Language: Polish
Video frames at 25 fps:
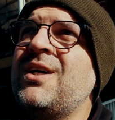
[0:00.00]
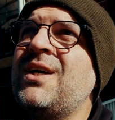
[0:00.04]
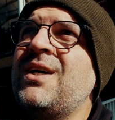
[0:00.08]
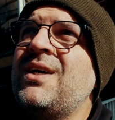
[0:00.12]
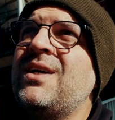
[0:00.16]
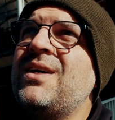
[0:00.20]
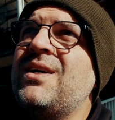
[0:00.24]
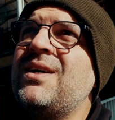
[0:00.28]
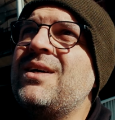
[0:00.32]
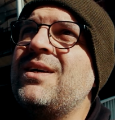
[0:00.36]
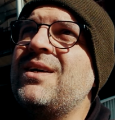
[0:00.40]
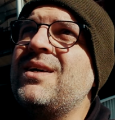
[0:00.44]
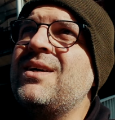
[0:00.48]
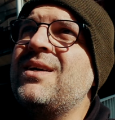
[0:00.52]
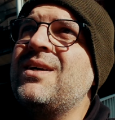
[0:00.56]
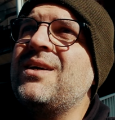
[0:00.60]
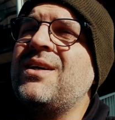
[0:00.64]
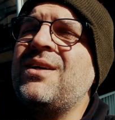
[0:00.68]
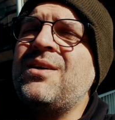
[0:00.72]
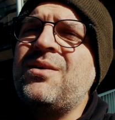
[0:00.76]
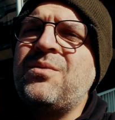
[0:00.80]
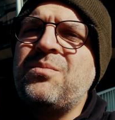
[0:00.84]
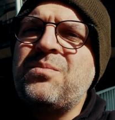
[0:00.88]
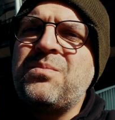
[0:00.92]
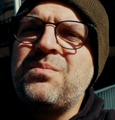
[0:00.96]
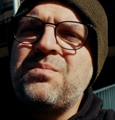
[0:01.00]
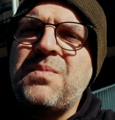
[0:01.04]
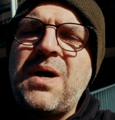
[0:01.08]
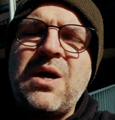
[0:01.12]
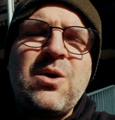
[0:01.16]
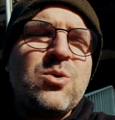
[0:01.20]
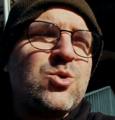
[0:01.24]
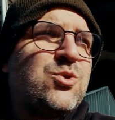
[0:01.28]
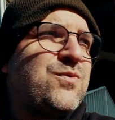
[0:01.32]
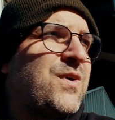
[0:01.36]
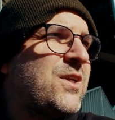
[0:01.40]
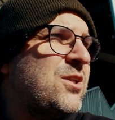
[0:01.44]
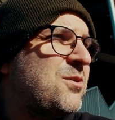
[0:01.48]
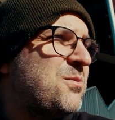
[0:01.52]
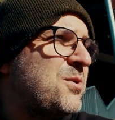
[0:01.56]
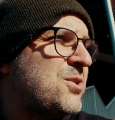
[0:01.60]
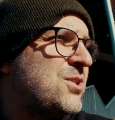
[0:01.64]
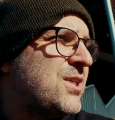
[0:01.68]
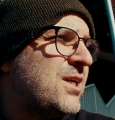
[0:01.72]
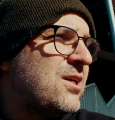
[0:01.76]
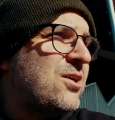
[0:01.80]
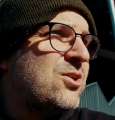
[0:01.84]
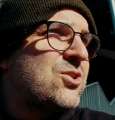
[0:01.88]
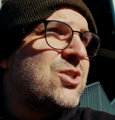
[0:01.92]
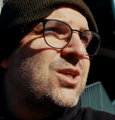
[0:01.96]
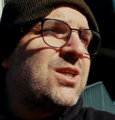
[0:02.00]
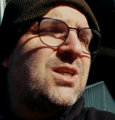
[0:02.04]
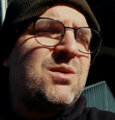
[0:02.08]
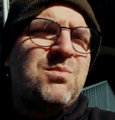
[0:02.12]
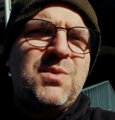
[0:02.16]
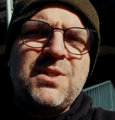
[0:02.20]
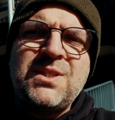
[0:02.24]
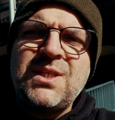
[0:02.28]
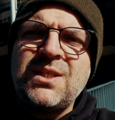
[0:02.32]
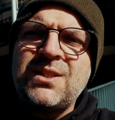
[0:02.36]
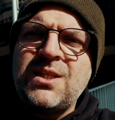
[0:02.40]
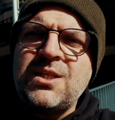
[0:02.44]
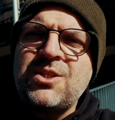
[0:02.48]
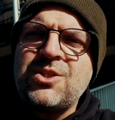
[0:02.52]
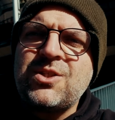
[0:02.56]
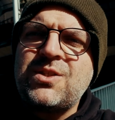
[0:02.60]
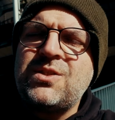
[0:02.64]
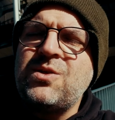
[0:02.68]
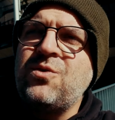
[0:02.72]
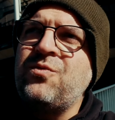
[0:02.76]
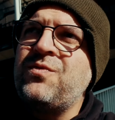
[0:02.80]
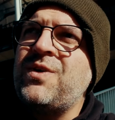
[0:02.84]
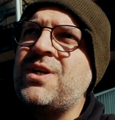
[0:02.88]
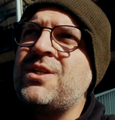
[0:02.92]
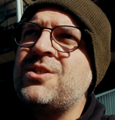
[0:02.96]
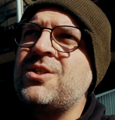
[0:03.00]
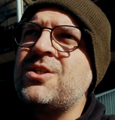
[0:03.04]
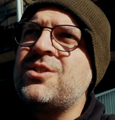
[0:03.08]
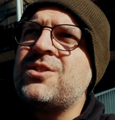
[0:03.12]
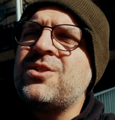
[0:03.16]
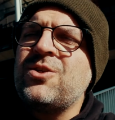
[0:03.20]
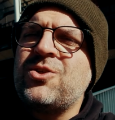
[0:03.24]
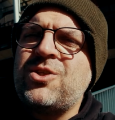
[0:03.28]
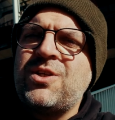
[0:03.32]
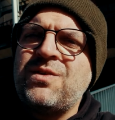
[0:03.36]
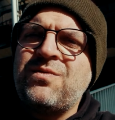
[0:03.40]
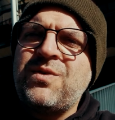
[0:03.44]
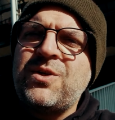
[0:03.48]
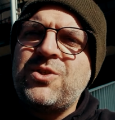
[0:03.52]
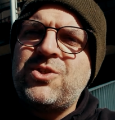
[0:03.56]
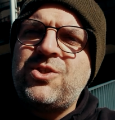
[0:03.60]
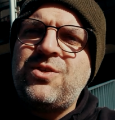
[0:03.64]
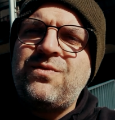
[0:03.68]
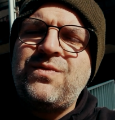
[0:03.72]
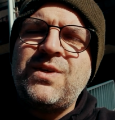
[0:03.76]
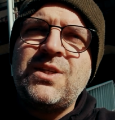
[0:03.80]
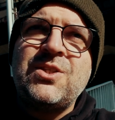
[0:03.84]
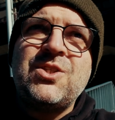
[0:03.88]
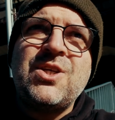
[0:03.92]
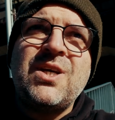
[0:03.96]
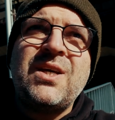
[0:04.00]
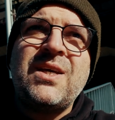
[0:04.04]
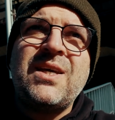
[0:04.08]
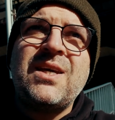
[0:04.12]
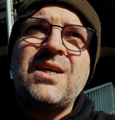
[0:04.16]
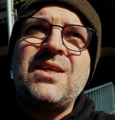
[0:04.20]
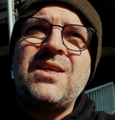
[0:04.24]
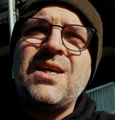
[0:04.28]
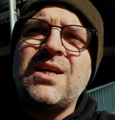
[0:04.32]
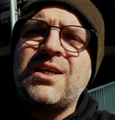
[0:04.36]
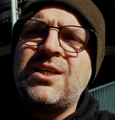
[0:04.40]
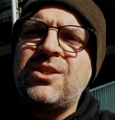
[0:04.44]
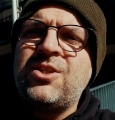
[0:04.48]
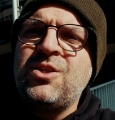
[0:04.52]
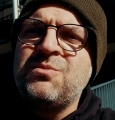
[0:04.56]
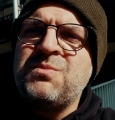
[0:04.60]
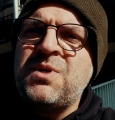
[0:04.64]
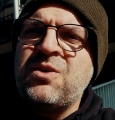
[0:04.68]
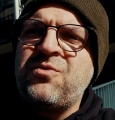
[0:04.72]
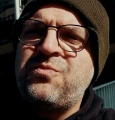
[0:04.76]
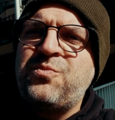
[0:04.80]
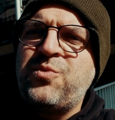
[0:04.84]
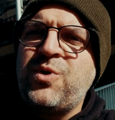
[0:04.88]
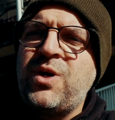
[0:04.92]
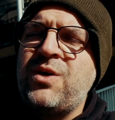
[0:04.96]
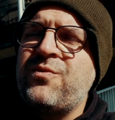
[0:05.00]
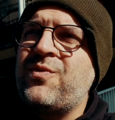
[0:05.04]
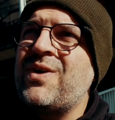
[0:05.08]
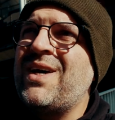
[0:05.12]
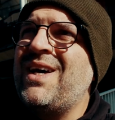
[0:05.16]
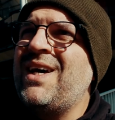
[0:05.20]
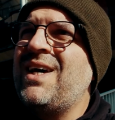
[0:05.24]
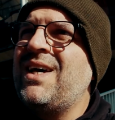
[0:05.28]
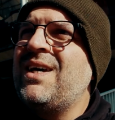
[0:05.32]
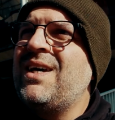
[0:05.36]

e, mają świadomość tego, że kibice też chcą wiedzieć, co się właściwie dzieje i jaki to ma wpływ.